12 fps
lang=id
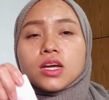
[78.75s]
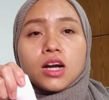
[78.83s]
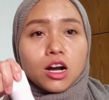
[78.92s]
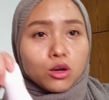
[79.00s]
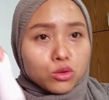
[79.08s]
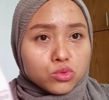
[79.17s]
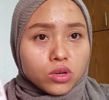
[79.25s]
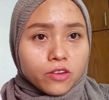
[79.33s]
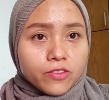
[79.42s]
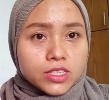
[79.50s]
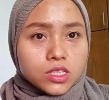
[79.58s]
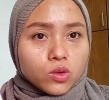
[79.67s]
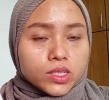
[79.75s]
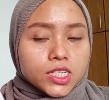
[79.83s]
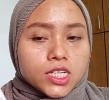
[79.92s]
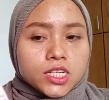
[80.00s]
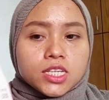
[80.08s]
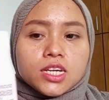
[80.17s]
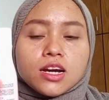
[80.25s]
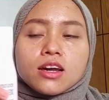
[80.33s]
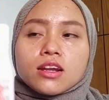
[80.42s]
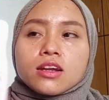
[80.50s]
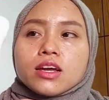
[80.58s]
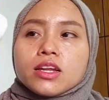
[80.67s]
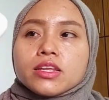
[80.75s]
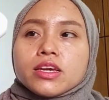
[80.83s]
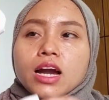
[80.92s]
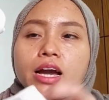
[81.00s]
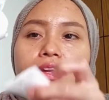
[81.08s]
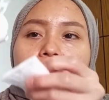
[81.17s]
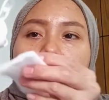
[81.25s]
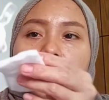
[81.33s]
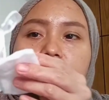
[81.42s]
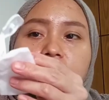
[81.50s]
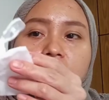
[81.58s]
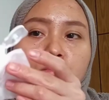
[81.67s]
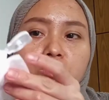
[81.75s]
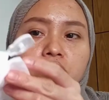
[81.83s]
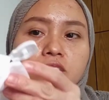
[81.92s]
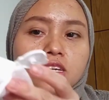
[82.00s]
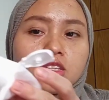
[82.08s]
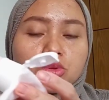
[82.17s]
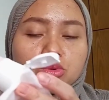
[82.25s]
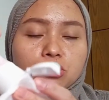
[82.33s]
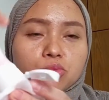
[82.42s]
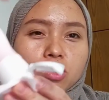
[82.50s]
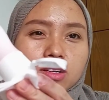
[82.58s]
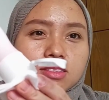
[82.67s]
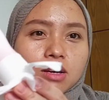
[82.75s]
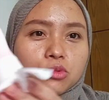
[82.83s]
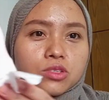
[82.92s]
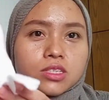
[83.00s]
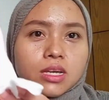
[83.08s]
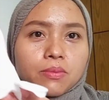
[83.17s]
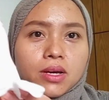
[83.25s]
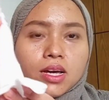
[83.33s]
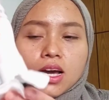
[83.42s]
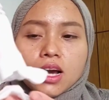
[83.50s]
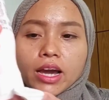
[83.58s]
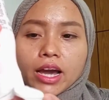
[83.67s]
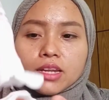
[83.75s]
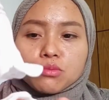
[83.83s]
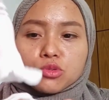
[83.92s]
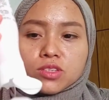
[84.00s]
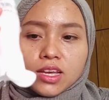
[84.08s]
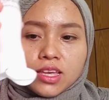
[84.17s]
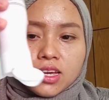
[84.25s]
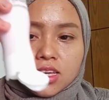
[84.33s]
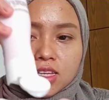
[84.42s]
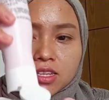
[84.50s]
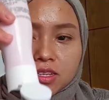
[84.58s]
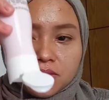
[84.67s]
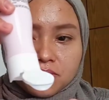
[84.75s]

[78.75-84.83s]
Aku suka face water ini karena dia ada kayak sabunnya gitu, bukan sabun siapa, kayak ada busanya gini.